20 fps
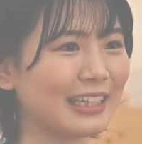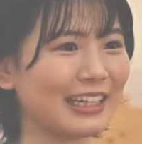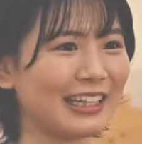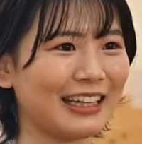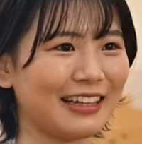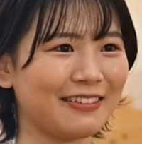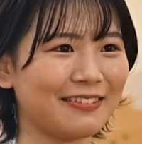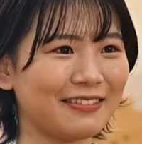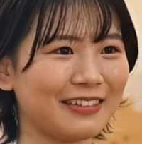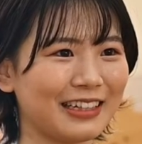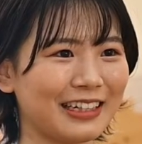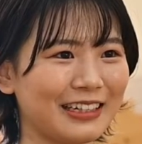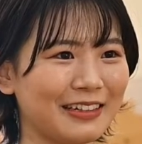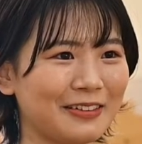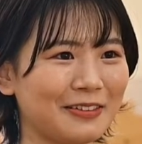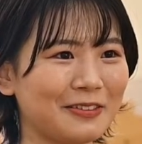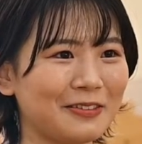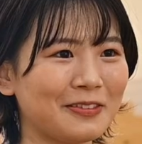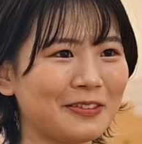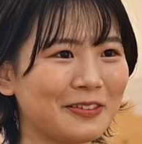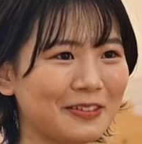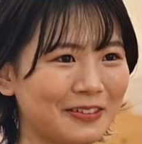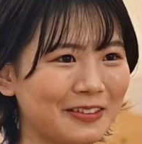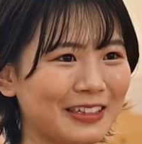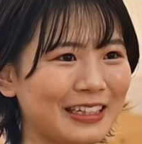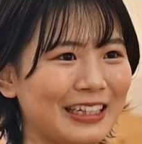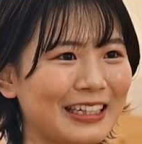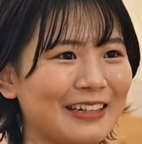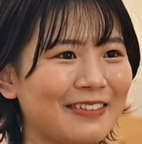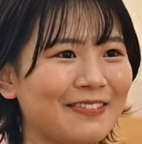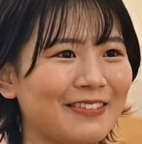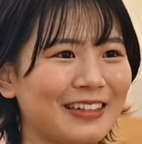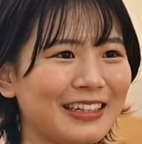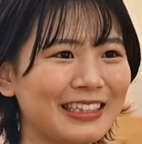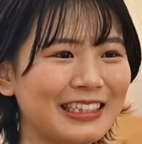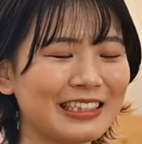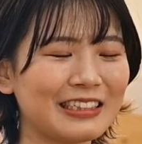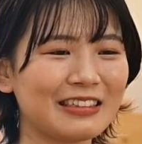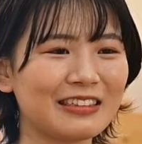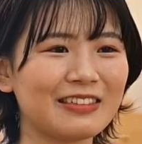賀県は結構どこにでも
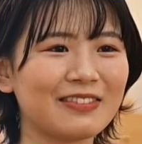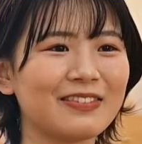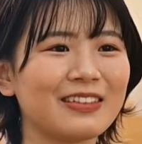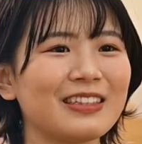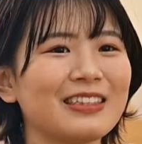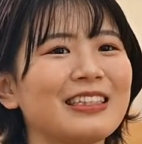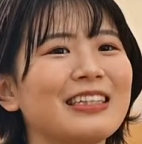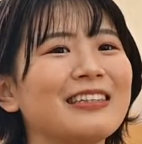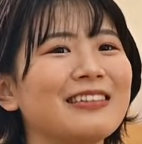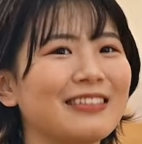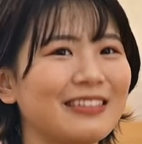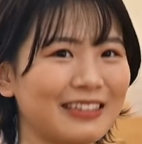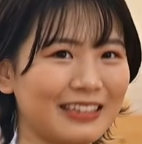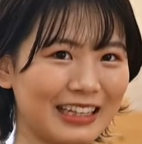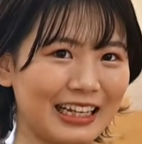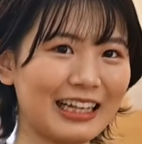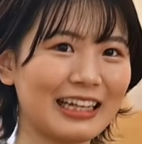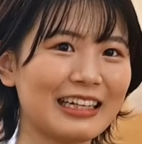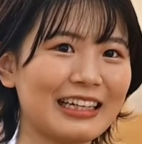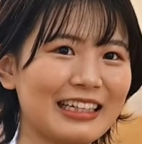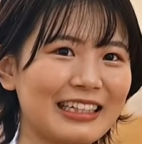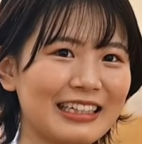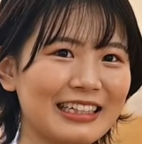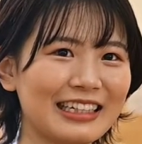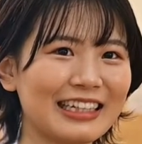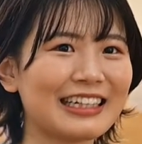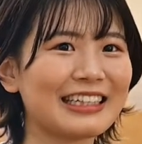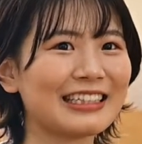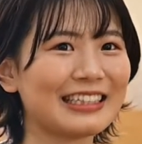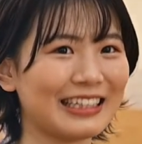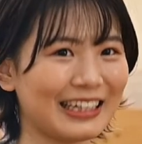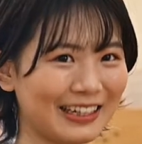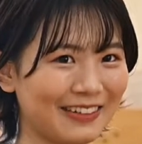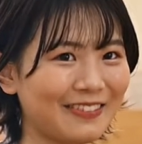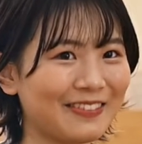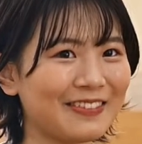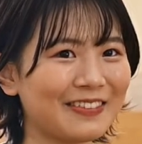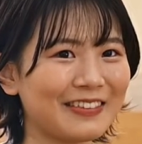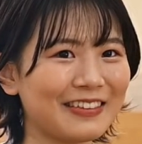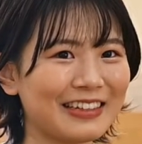足を伸ばせるので関
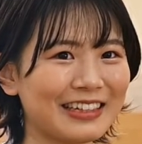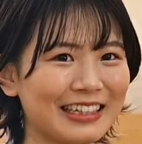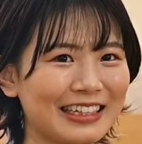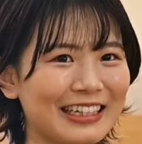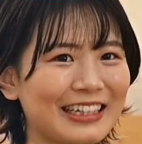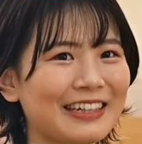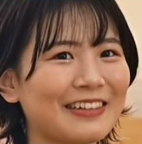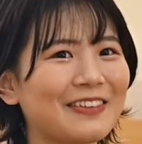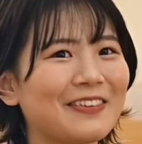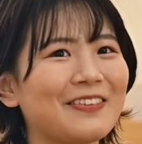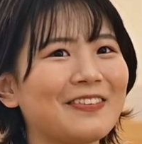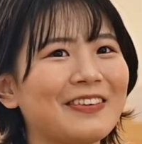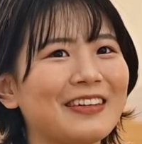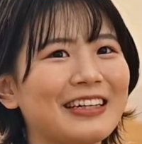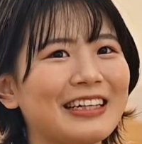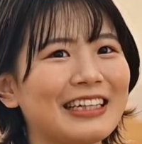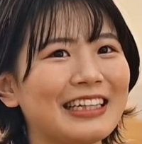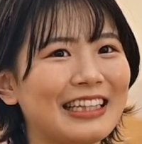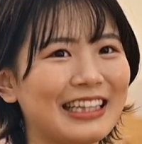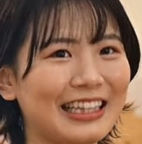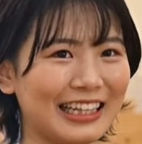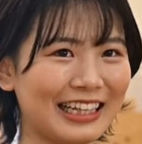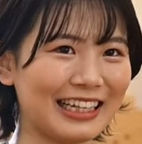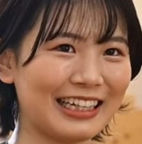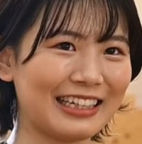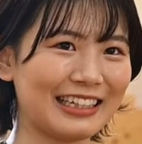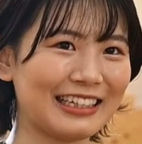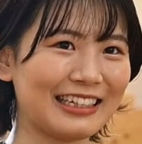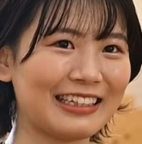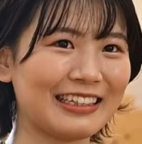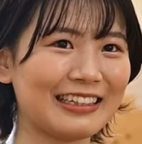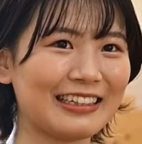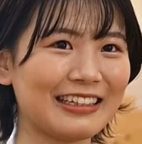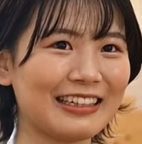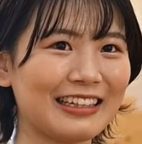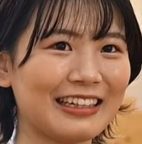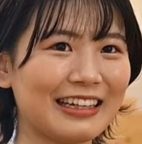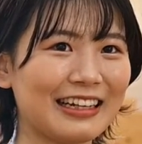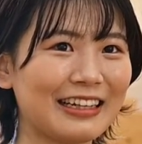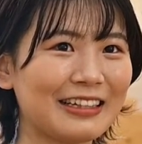西も結構回って
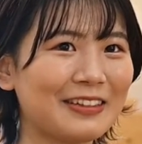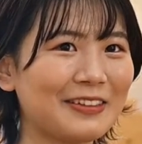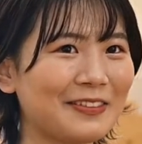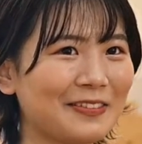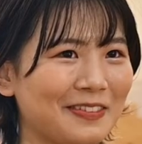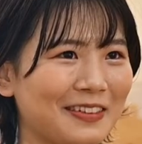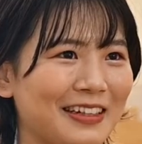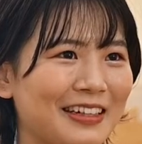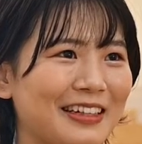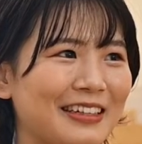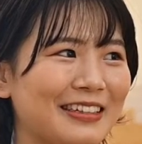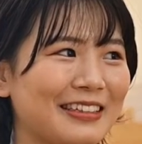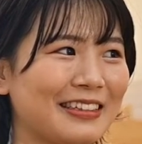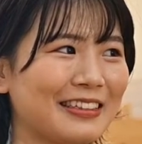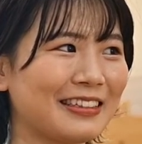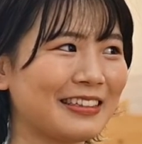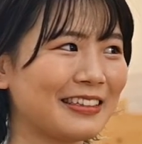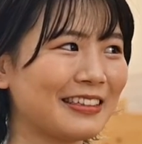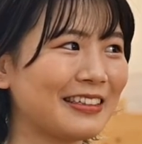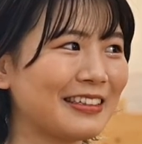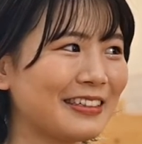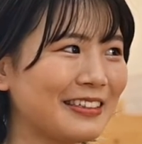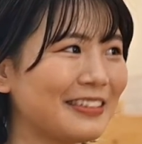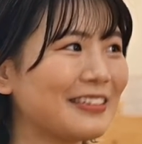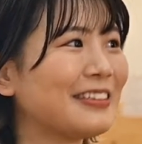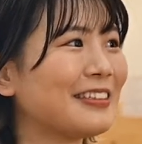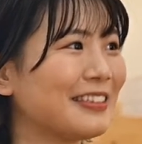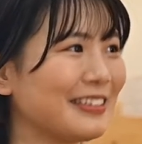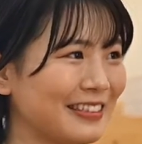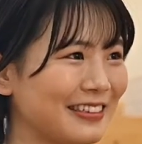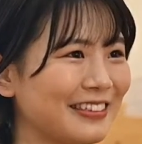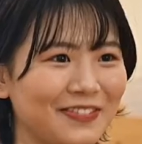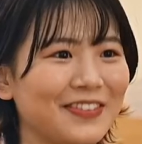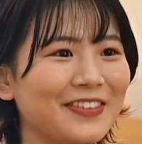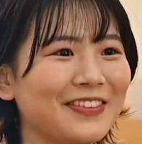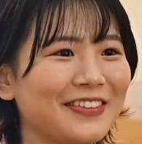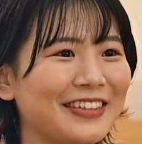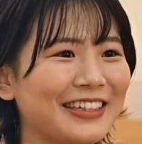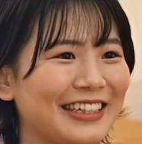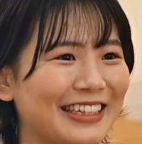あとは九州
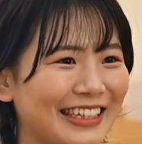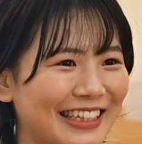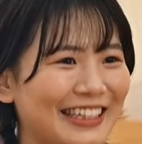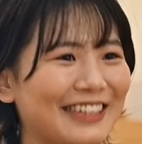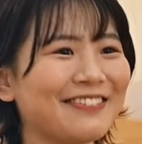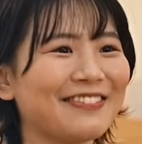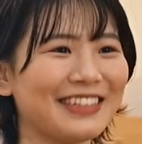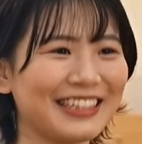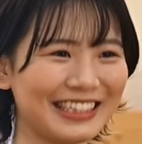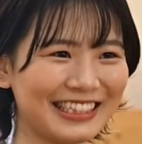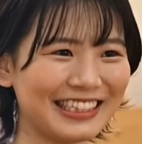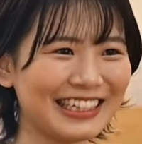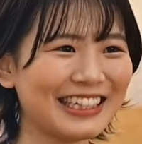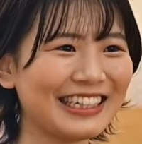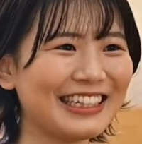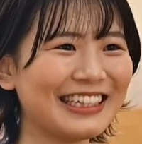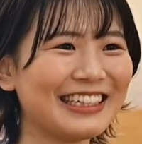も行きました